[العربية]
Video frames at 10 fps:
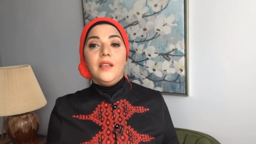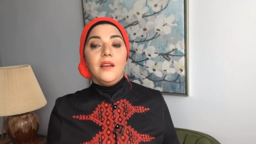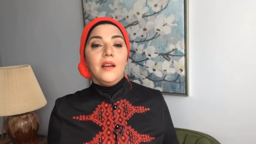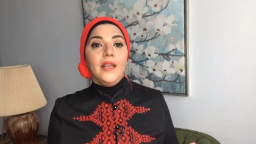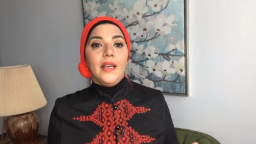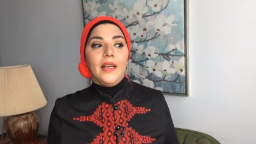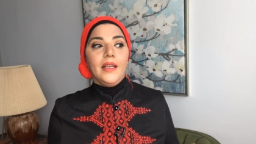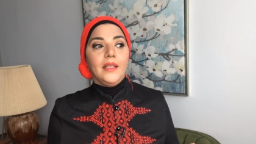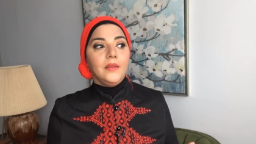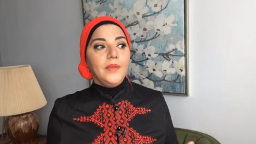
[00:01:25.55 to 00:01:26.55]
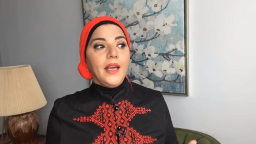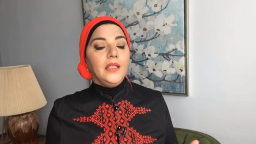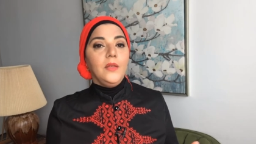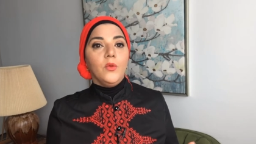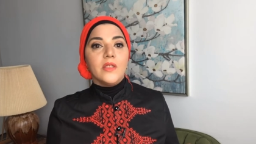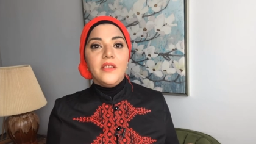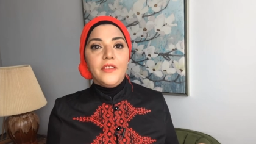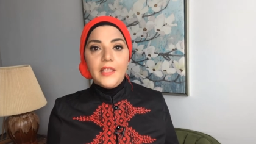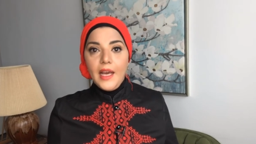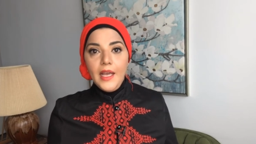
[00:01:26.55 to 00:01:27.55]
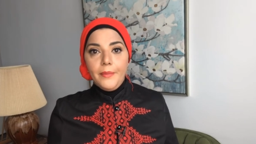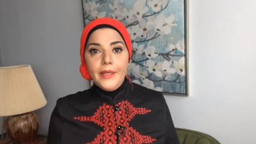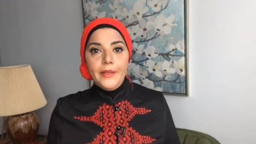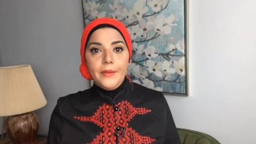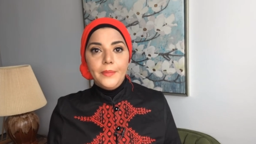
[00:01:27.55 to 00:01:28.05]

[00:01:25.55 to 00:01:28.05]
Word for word: رايح تقدم وظيفه عامل